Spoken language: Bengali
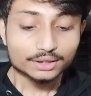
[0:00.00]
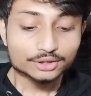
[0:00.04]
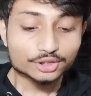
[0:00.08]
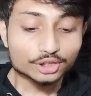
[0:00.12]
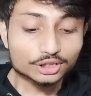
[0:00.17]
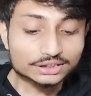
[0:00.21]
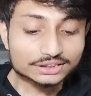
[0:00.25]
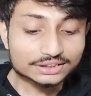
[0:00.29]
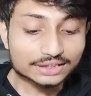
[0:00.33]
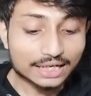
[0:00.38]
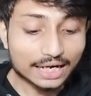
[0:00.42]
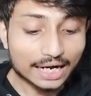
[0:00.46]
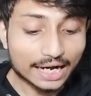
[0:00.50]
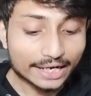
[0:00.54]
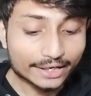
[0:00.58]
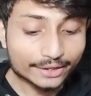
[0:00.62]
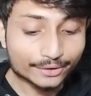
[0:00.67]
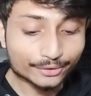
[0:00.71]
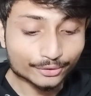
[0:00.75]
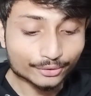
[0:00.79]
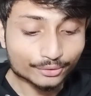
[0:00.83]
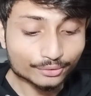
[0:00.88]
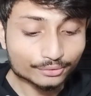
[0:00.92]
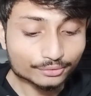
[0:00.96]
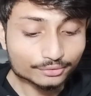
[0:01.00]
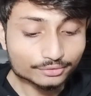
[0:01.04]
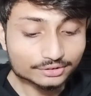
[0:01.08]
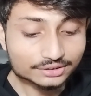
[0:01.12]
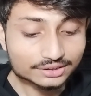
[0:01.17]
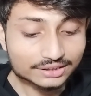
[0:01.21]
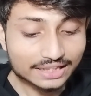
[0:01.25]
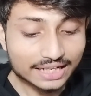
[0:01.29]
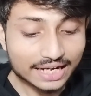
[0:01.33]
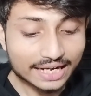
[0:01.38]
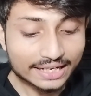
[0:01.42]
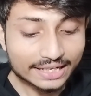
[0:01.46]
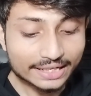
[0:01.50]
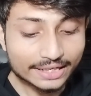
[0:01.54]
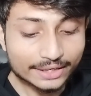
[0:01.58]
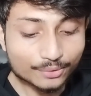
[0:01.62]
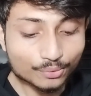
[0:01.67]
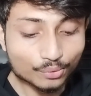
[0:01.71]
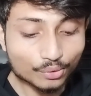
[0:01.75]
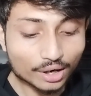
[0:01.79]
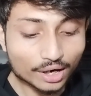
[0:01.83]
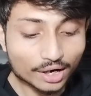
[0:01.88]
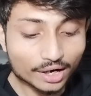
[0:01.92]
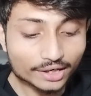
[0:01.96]
দ্য স্কাই গ্নোমস লাইক
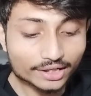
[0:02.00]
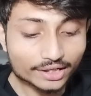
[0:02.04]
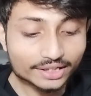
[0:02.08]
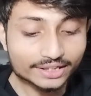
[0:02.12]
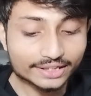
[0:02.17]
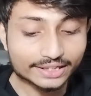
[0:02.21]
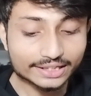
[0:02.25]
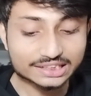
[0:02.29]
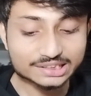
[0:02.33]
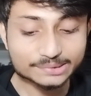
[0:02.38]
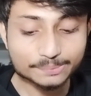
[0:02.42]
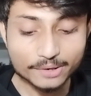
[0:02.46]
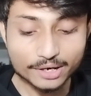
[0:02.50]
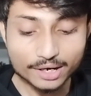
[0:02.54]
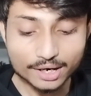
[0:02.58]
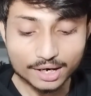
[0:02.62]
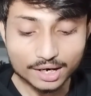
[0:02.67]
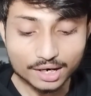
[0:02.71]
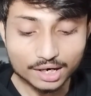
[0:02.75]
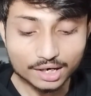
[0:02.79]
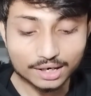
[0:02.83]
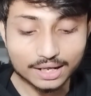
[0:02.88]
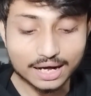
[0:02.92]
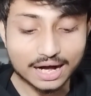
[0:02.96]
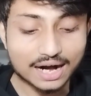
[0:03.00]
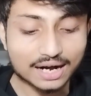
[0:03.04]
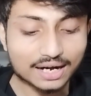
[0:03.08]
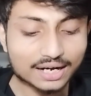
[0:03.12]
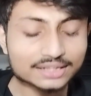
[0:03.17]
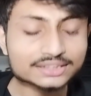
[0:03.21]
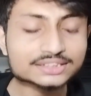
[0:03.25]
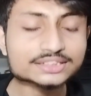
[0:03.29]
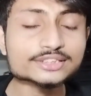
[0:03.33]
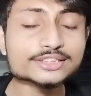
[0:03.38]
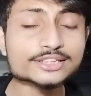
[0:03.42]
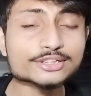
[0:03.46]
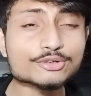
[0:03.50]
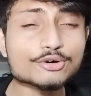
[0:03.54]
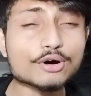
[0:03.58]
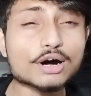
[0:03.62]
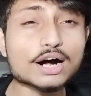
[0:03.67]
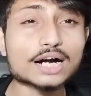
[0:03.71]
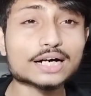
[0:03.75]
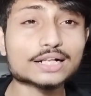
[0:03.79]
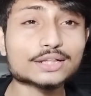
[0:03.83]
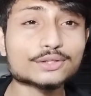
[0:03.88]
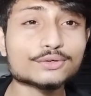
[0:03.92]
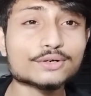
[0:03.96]
ওয়ান ইন ডেসপেয়ার আকাশটা যেন
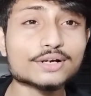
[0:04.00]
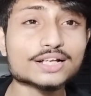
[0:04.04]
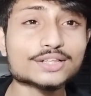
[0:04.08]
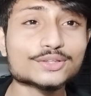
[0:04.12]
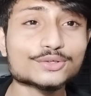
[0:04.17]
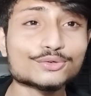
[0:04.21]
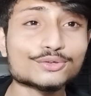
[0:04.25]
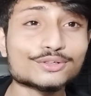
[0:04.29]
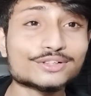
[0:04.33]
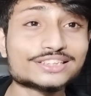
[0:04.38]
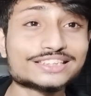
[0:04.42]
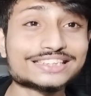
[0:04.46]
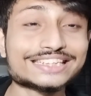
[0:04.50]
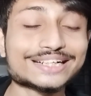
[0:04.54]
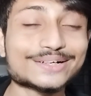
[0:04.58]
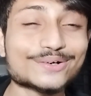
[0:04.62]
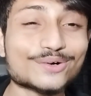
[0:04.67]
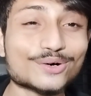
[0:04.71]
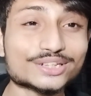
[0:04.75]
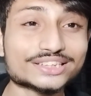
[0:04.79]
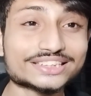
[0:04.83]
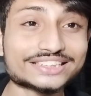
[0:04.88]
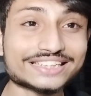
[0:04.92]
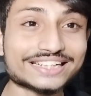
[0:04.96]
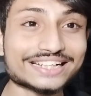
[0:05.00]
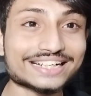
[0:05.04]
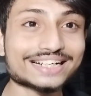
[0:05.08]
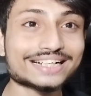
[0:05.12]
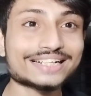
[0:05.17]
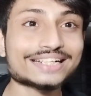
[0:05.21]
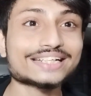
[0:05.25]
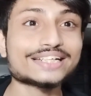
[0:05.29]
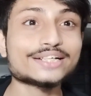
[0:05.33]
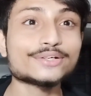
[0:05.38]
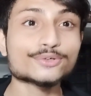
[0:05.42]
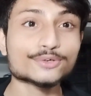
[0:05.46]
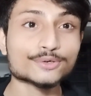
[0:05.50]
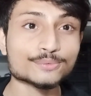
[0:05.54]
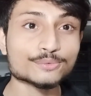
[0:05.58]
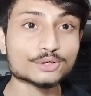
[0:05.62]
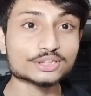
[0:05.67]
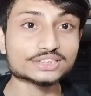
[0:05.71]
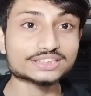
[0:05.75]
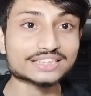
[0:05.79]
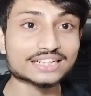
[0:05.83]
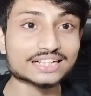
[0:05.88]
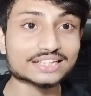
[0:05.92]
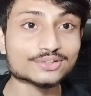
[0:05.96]
আর্তনাদ করছে কষ্টে এখানে কীরকম
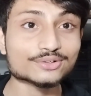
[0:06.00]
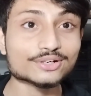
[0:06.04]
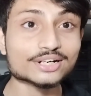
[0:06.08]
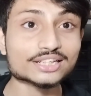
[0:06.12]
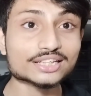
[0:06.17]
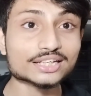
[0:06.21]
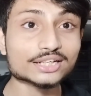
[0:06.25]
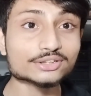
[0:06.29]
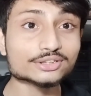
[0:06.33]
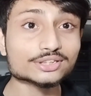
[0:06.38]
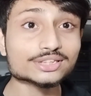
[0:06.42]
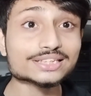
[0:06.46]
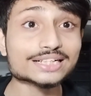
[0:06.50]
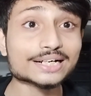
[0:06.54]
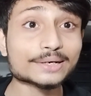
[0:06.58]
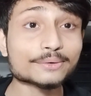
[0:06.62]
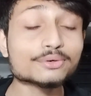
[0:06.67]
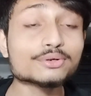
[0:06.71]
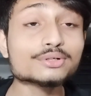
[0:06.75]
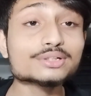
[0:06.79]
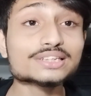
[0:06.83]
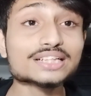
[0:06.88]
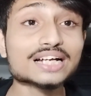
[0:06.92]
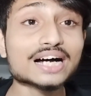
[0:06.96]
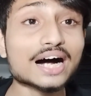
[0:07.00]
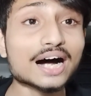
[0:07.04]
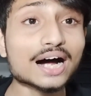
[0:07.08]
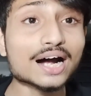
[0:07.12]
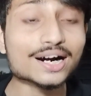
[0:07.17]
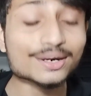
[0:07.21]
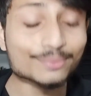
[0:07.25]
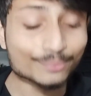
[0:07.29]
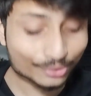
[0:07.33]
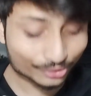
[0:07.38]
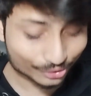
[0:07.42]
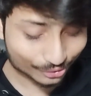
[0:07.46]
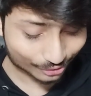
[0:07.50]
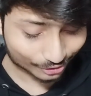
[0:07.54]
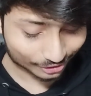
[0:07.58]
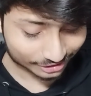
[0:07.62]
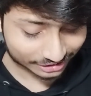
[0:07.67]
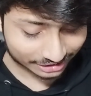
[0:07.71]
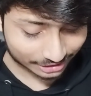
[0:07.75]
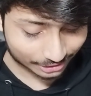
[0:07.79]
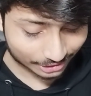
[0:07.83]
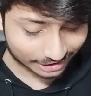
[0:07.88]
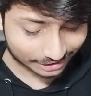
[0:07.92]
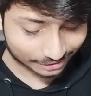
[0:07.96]
কষ্টে আর্তনাদ করছে আমরা তার মতো
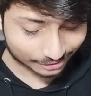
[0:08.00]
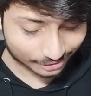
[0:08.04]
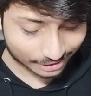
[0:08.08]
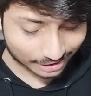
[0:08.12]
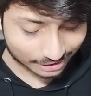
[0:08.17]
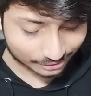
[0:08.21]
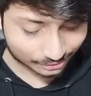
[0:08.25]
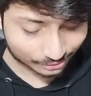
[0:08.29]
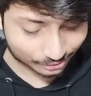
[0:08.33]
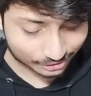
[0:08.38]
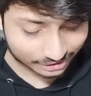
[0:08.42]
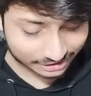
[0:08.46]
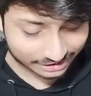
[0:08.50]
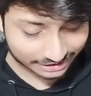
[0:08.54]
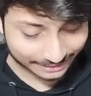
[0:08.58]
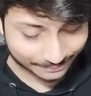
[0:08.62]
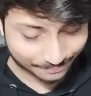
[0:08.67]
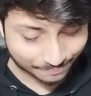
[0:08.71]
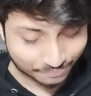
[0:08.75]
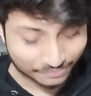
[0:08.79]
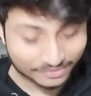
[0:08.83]
কষ্টে আর্তনাদ করছে